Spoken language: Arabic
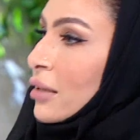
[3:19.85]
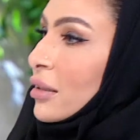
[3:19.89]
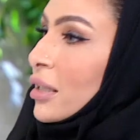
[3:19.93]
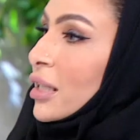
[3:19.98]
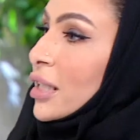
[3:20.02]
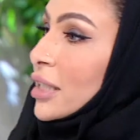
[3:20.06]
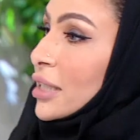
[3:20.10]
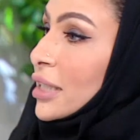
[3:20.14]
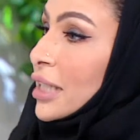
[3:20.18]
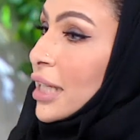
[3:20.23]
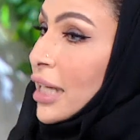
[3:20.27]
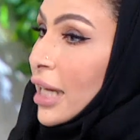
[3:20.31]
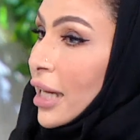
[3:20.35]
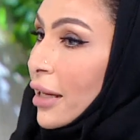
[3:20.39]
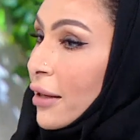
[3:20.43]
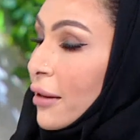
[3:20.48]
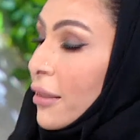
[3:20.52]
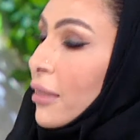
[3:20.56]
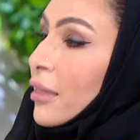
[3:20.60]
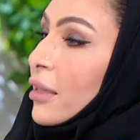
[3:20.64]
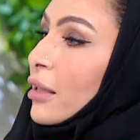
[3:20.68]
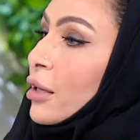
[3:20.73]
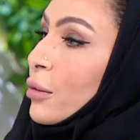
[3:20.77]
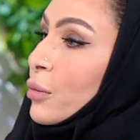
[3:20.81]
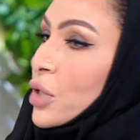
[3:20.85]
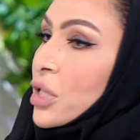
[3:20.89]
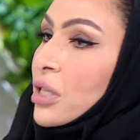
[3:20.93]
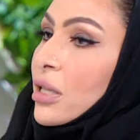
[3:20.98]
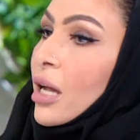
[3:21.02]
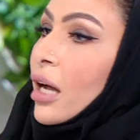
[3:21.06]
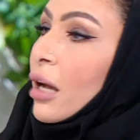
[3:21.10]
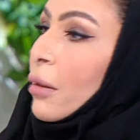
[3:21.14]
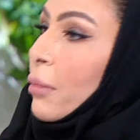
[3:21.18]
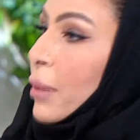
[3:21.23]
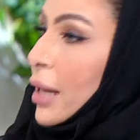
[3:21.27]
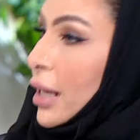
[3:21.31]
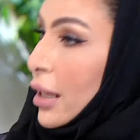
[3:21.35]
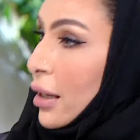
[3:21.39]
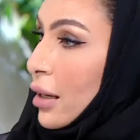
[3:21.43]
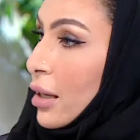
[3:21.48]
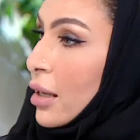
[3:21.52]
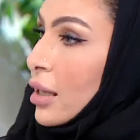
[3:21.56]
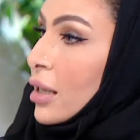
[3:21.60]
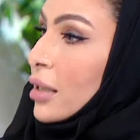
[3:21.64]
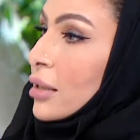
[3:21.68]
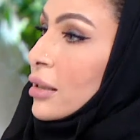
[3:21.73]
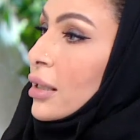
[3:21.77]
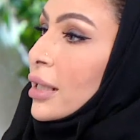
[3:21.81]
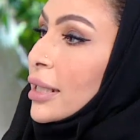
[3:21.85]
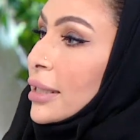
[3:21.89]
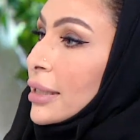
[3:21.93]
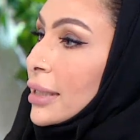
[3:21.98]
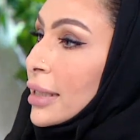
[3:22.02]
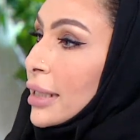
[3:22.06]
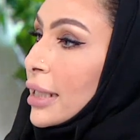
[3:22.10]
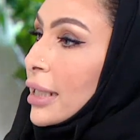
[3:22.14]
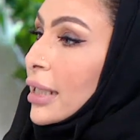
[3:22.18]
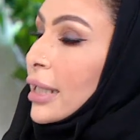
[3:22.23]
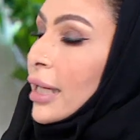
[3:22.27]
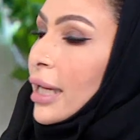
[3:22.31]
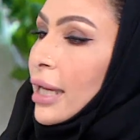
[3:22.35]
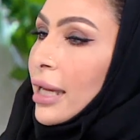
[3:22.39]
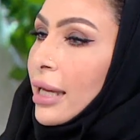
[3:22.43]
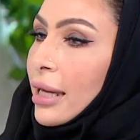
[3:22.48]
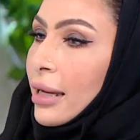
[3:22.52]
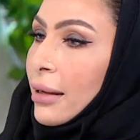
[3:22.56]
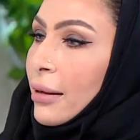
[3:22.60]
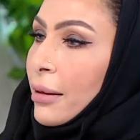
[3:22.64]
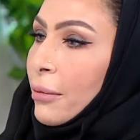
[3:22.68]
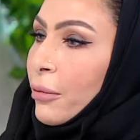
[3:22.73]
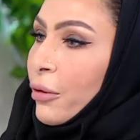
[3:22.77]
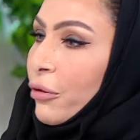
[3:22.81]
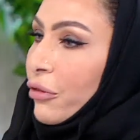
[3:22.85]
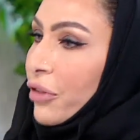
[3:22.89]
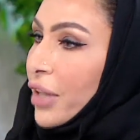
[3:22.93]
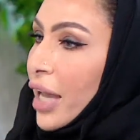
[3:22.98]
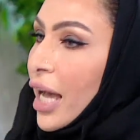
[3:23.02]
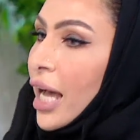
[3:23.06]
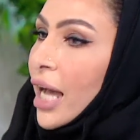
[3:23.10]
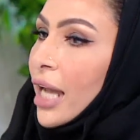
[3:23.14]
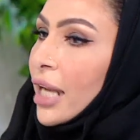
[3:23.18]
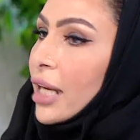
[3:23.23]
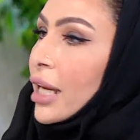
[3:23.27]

تعطي إرث لمستقبل تعطي نعم. آه، مفتاح